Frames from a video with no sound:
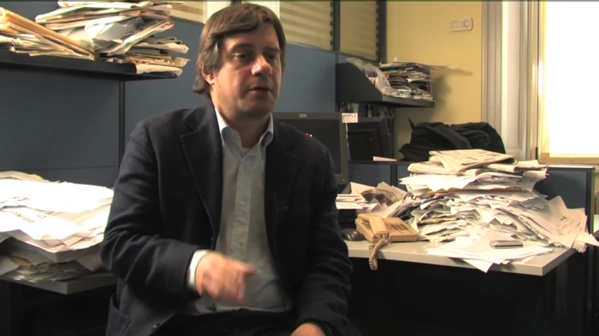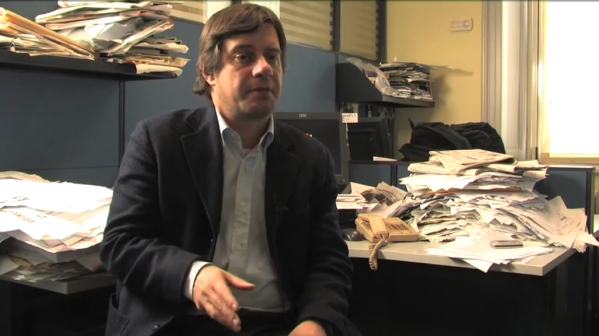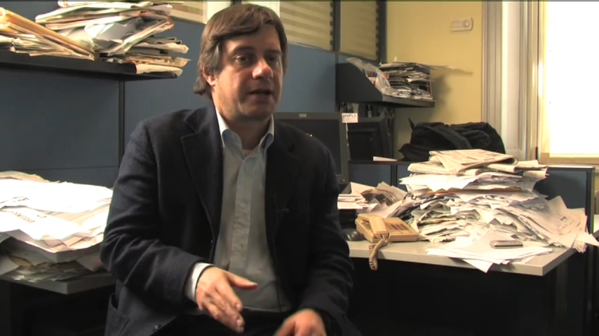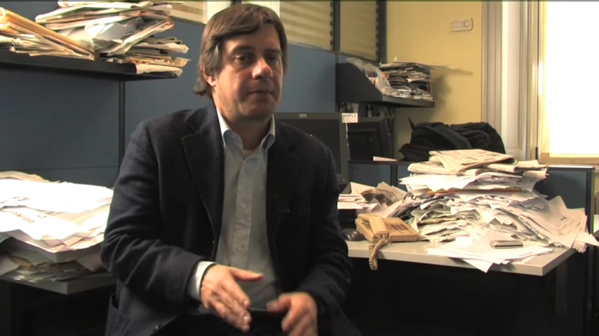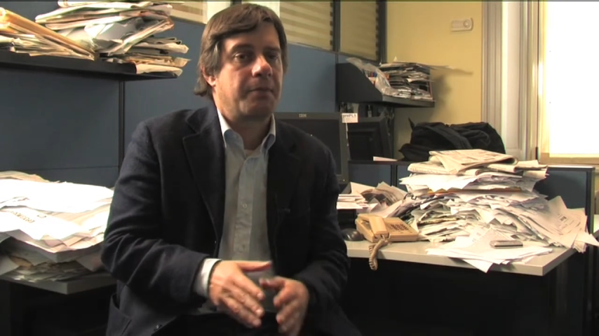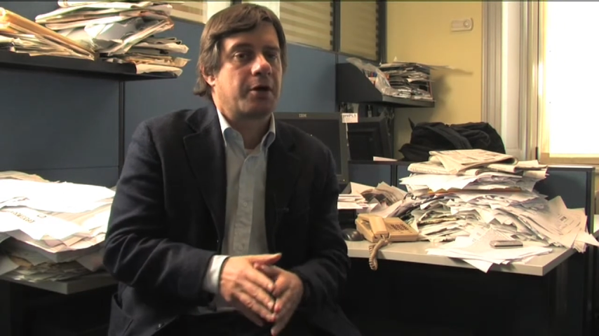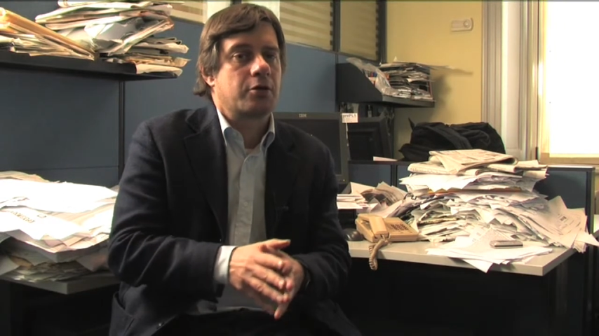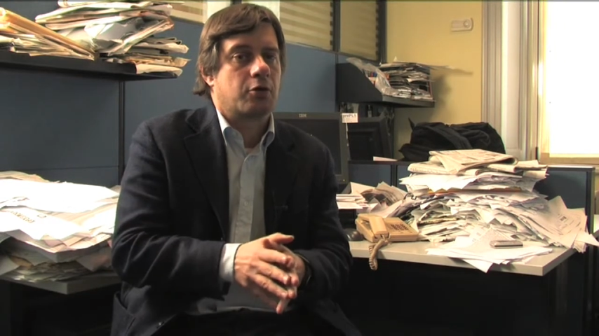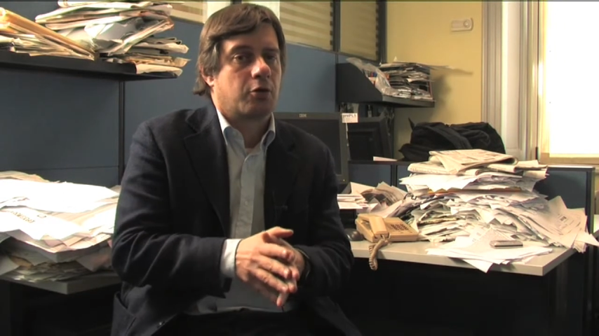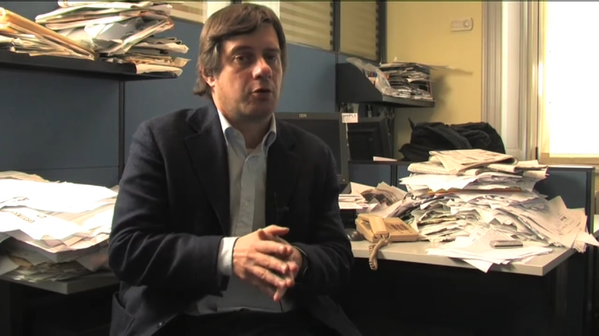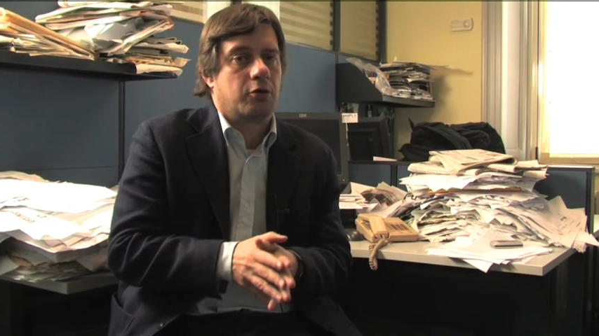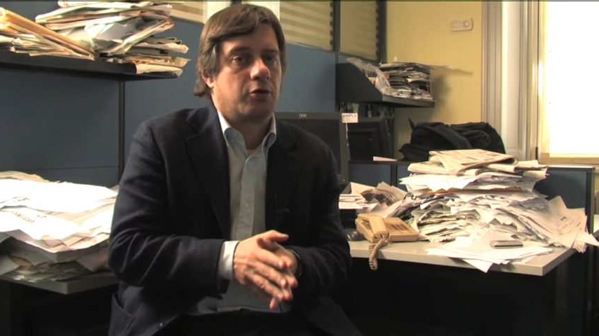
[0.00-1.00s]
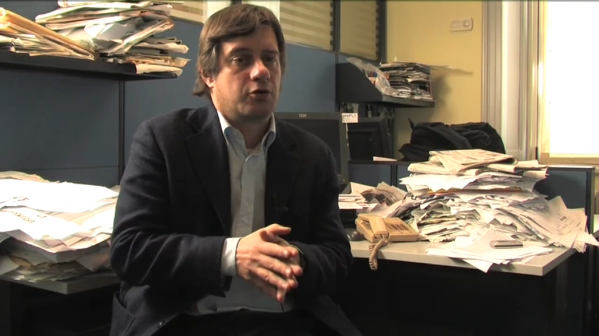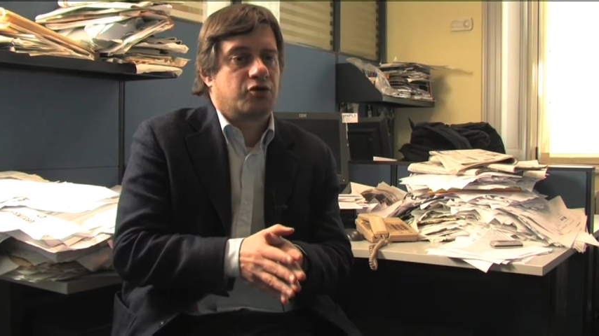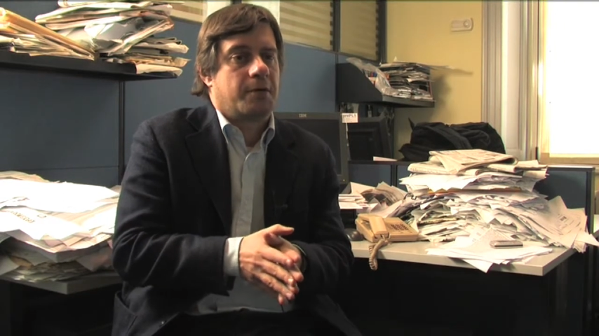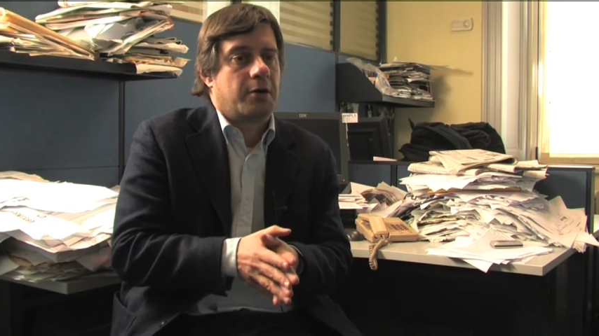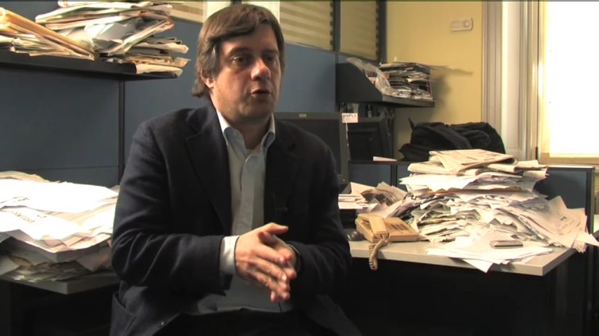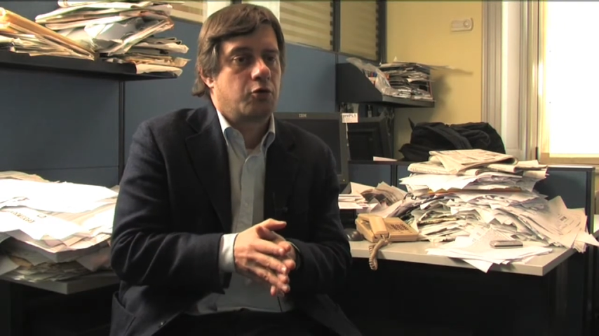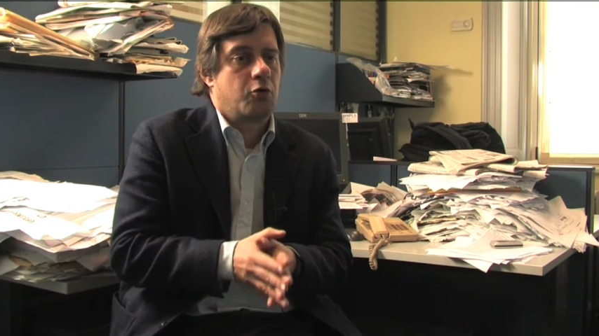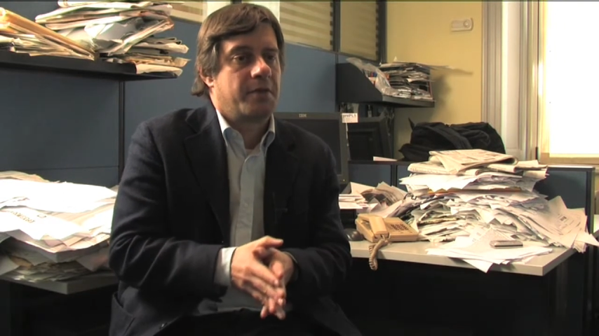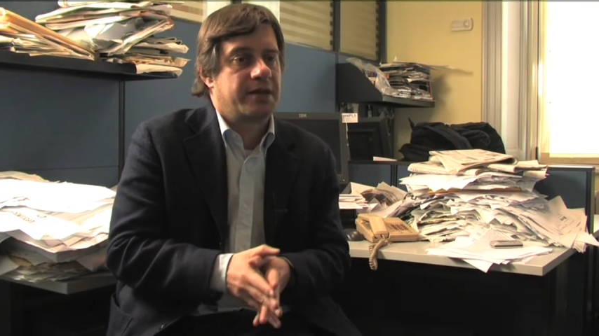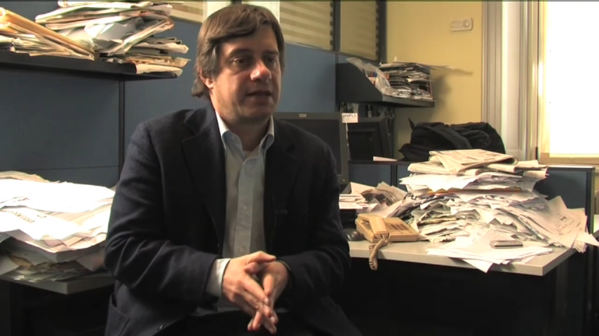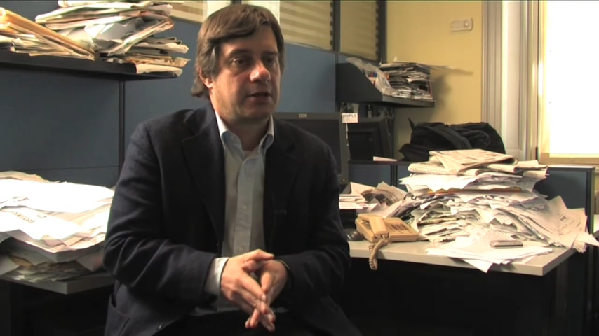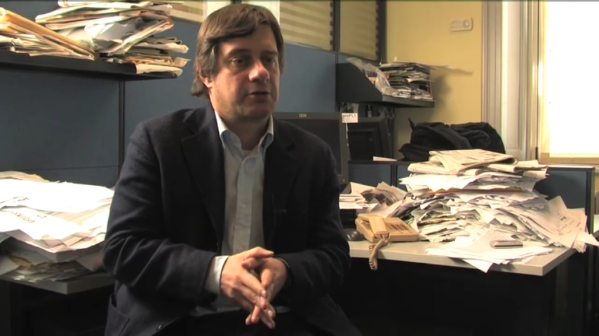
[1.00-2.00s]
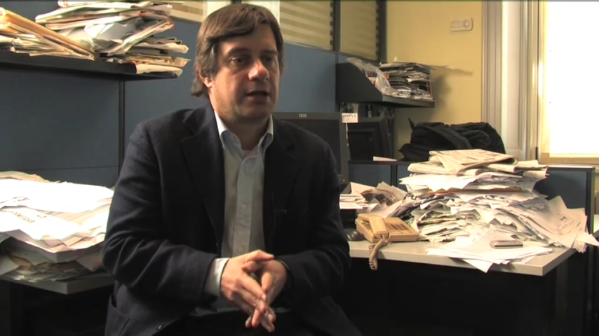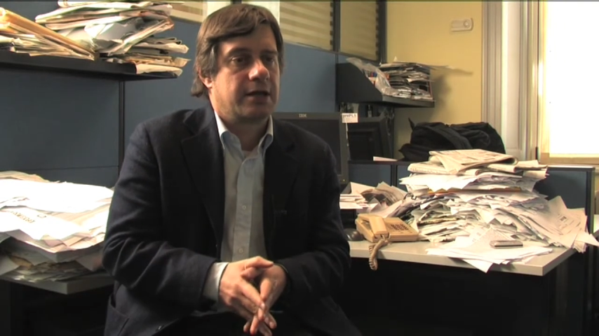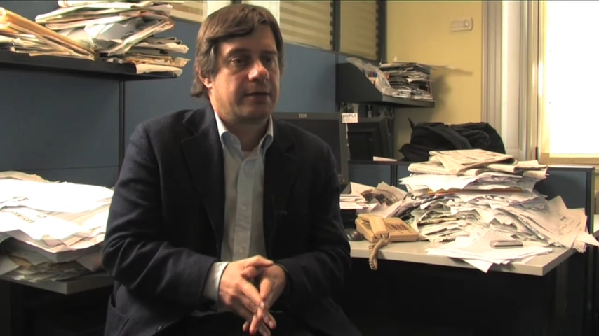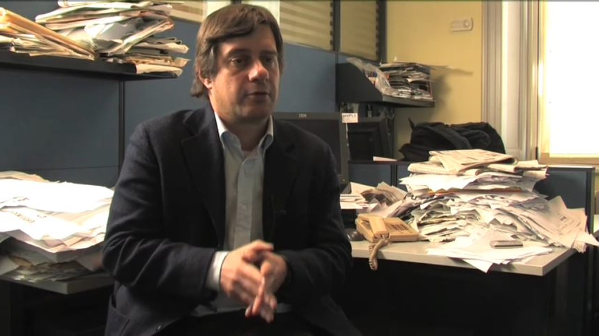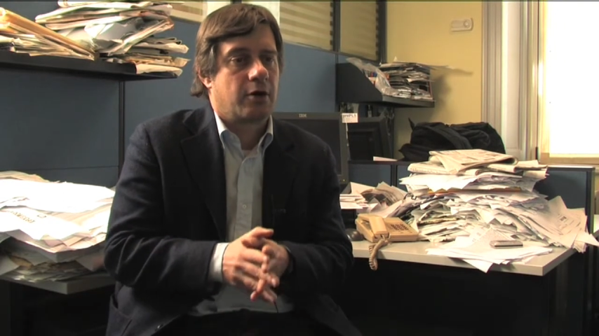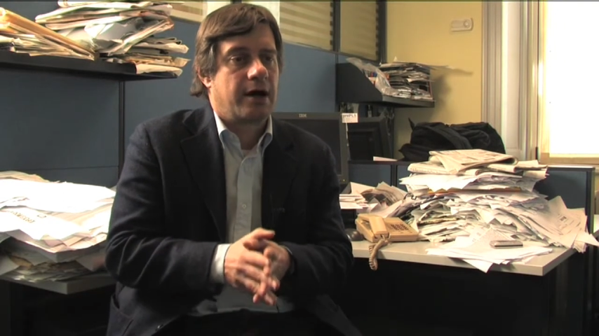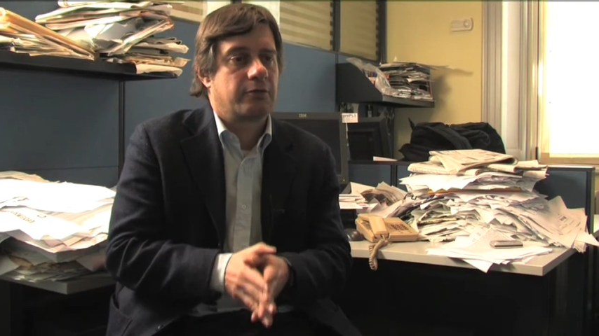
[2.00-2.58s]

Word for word: perché poi io l'ho documentato nel libro, a